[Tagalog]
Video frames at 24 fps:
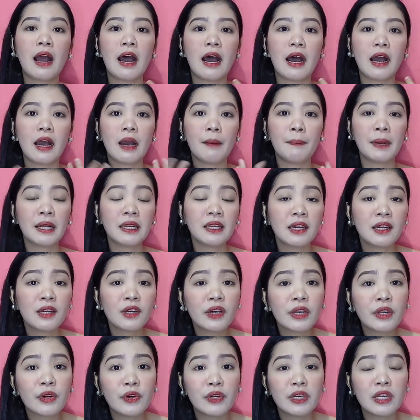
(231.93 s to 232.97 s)
uh, kapag
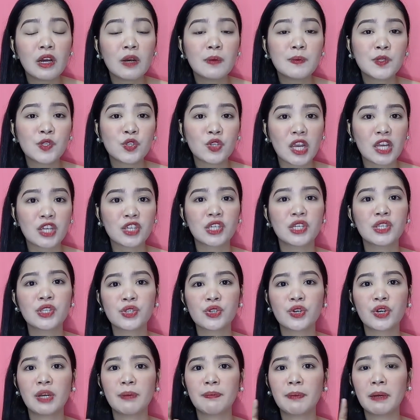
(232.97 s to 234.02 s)
nagkaroon ng
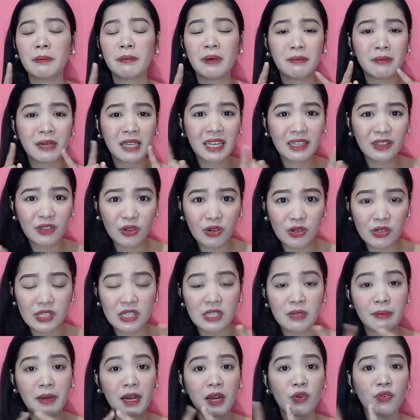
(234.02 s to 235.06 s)
obstructions or pagbabara
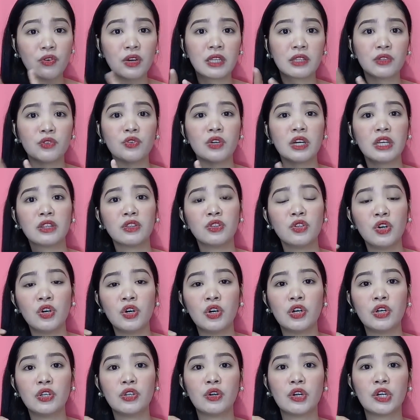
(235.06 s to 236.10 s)
doon sa mga ugat-ugat
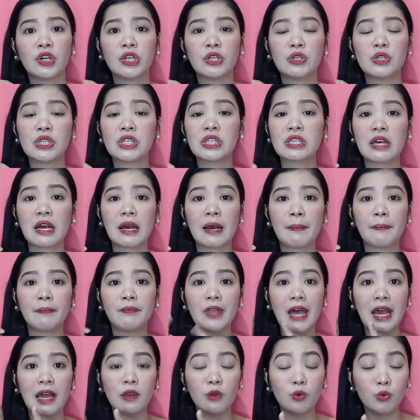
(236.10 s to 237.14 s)
doon or doon sa
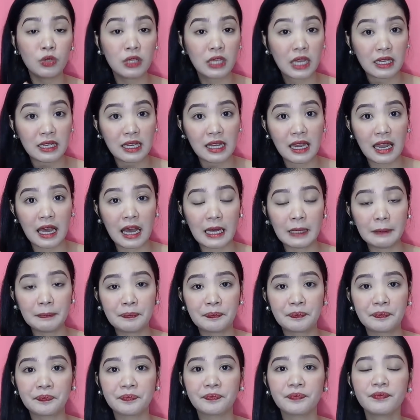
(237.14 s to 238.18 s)
daluyan
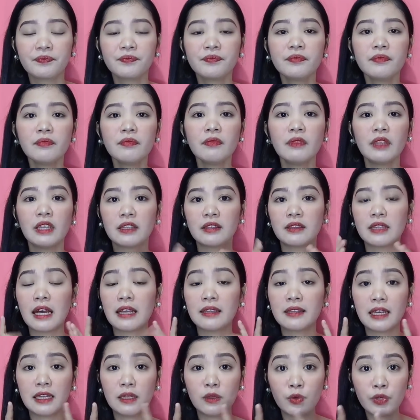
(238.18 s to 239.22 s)
nila,
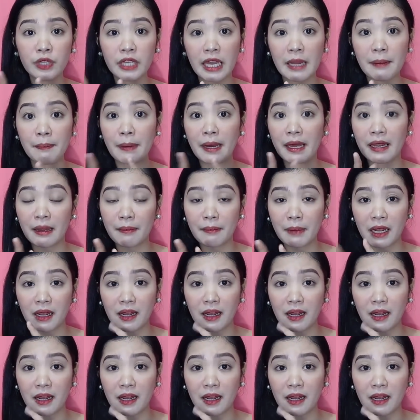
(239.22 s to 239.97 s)
dadaluyan para